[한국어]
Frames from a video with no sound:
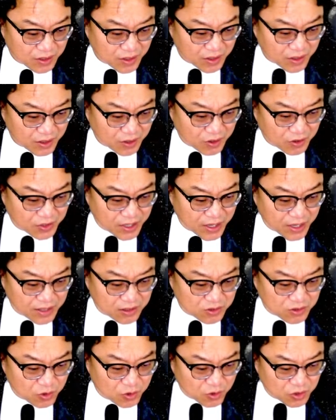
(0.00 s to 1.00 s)
현대 에너지
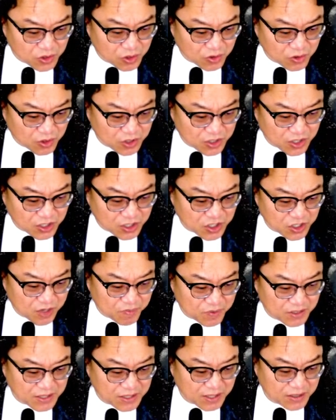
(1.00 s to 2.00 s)
솔루션도 어저께 칠
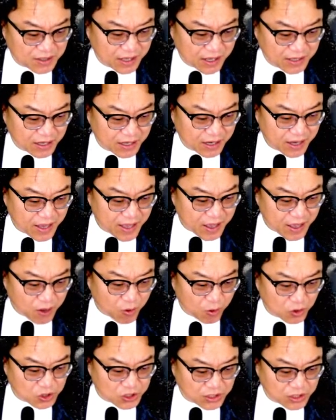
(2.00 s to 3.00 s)
퍼센트 하락,
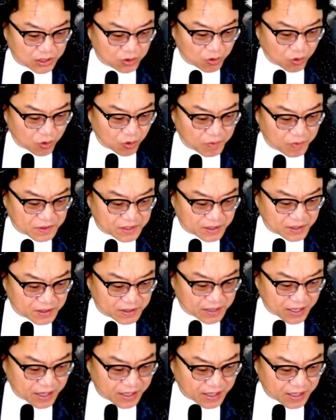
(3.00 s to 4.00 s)
오씨아이도 오 퍼센트대
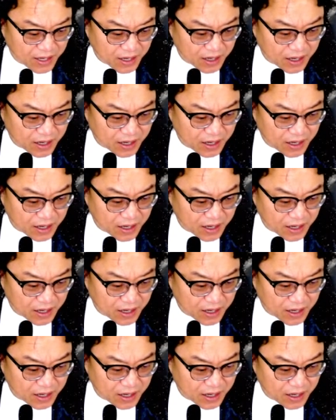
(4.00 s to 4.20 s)
하락,